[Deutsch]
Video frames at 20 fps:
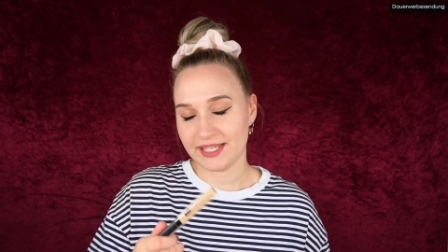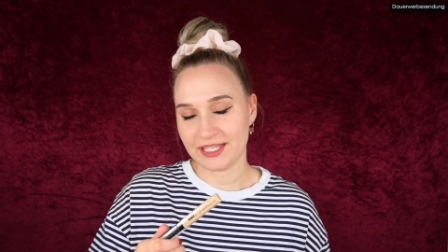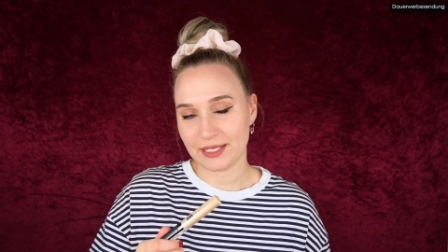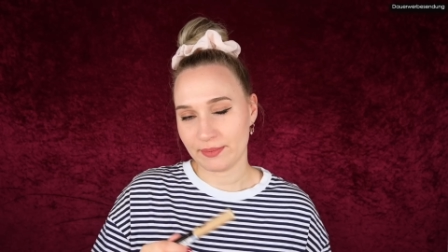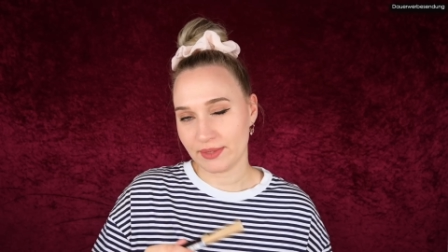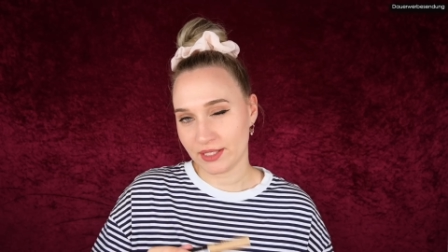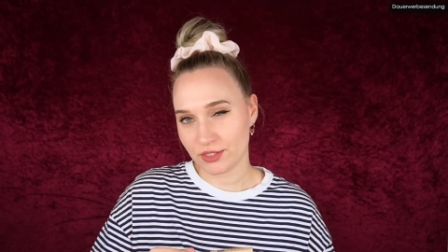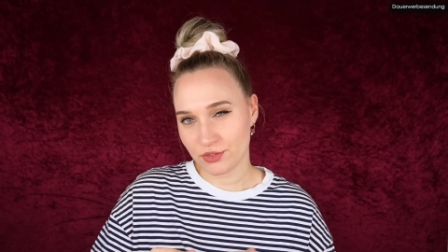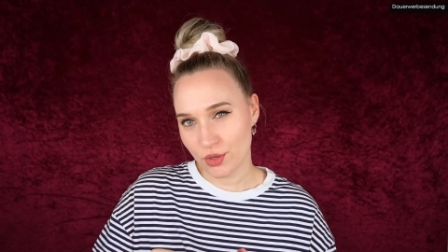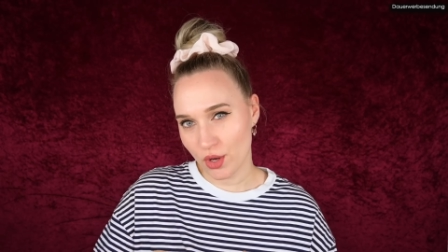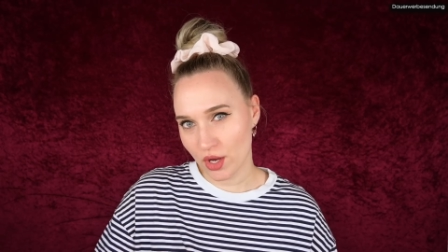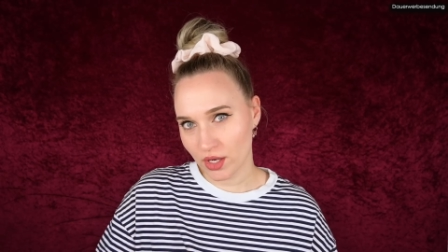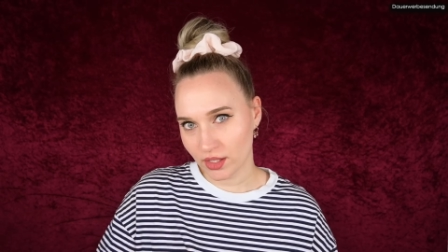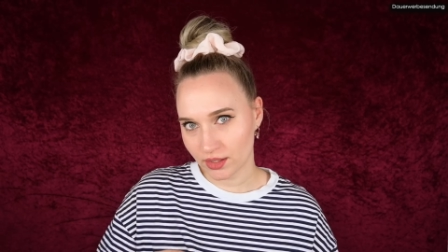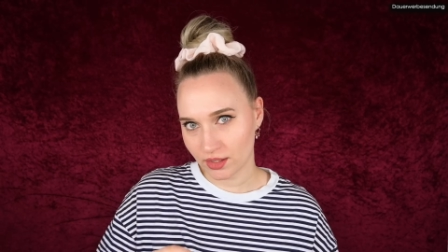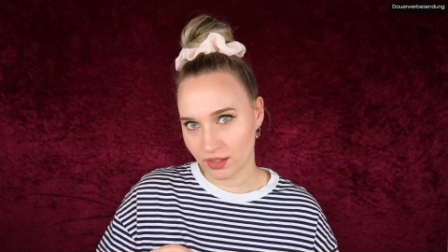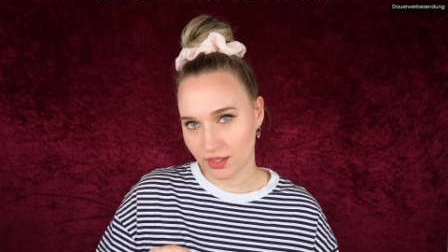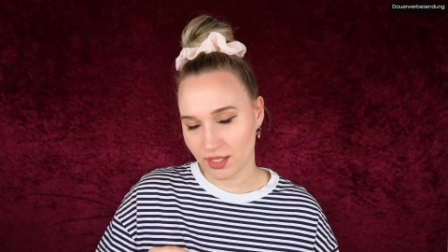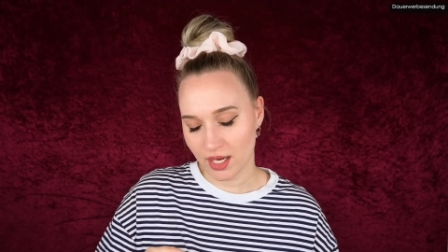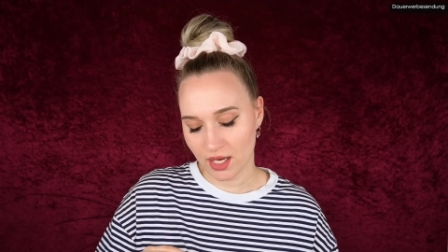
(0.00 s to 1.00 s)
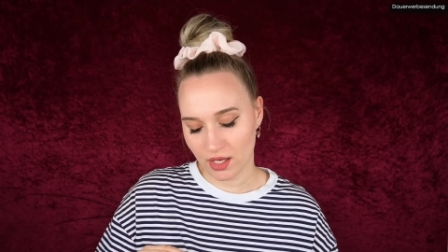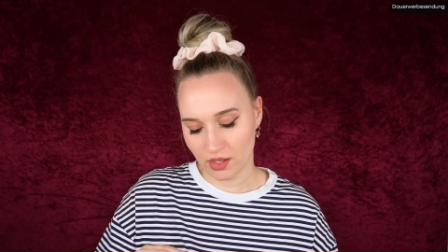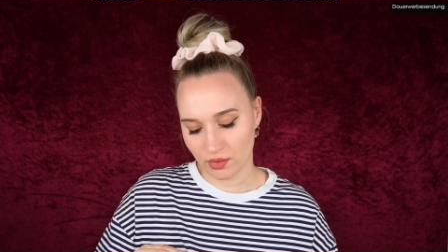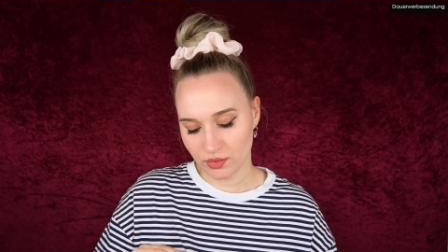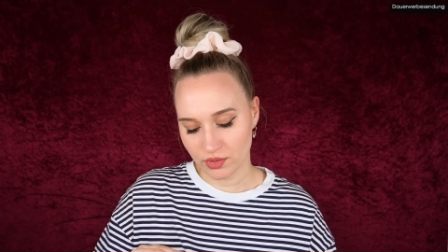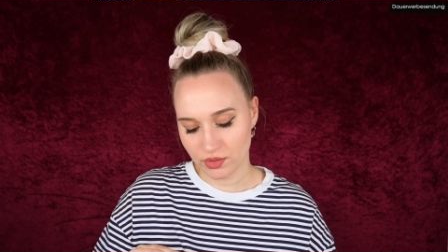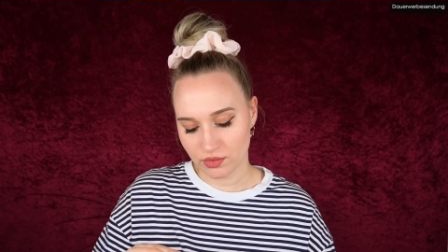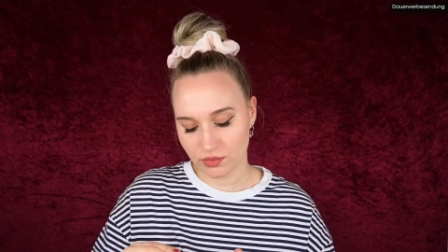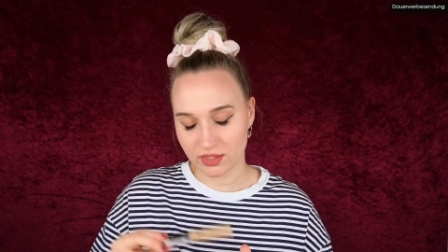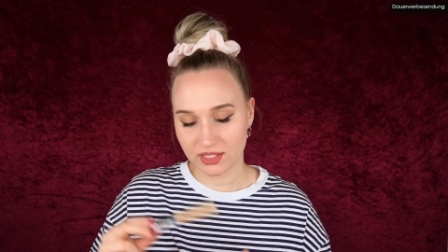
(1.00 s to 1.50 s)
Ich habe ja trockene
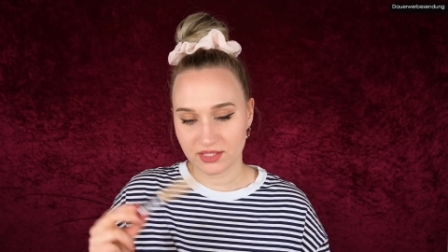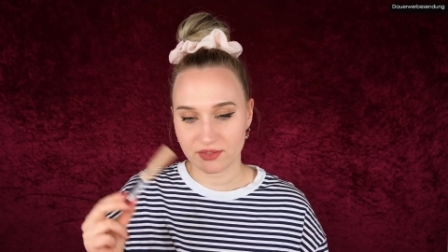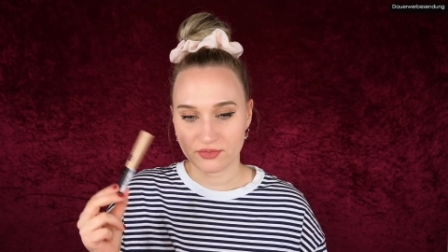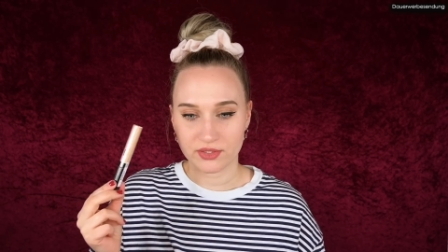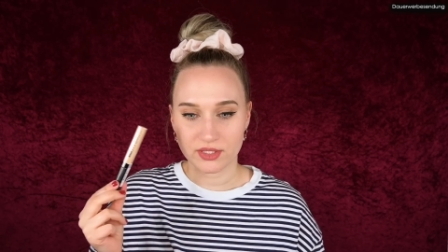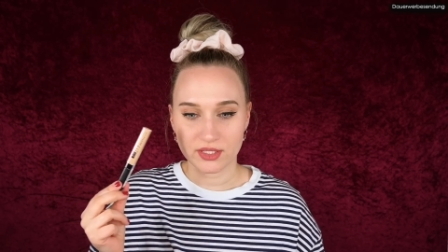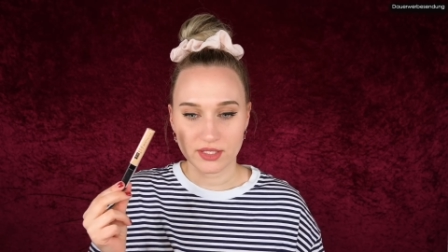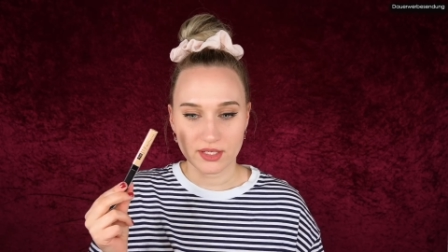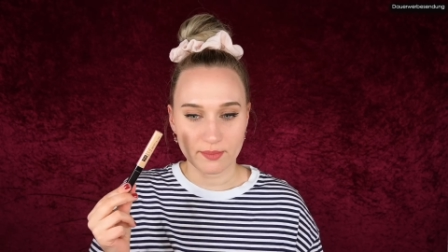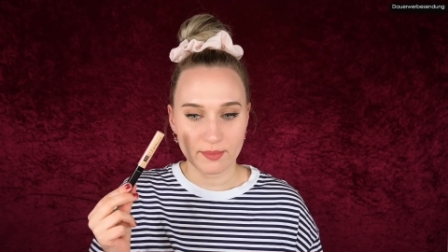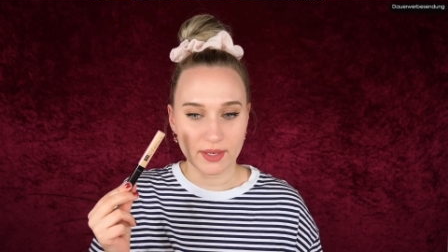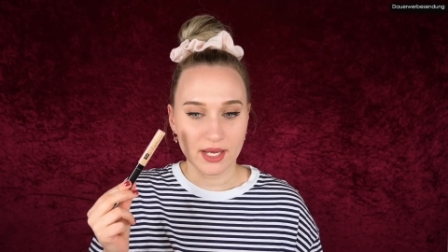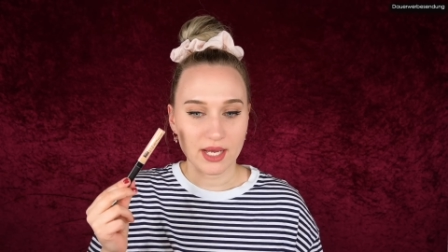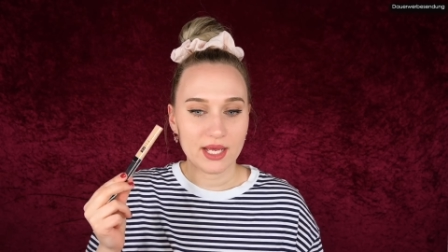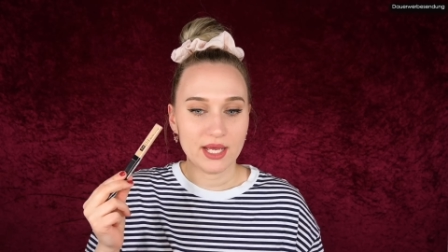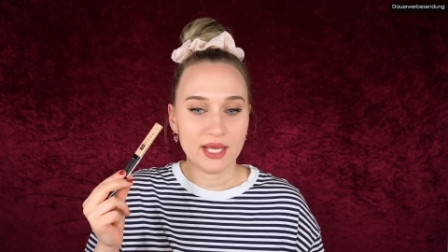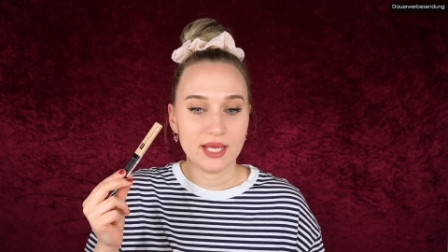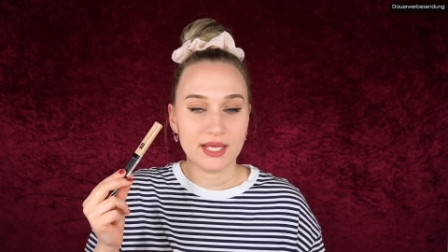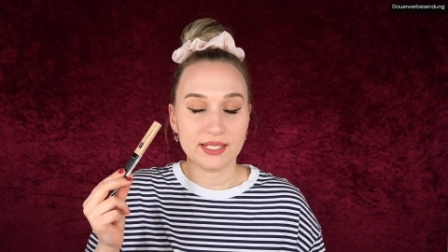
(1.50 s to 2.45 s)
Haut und ich finde immer,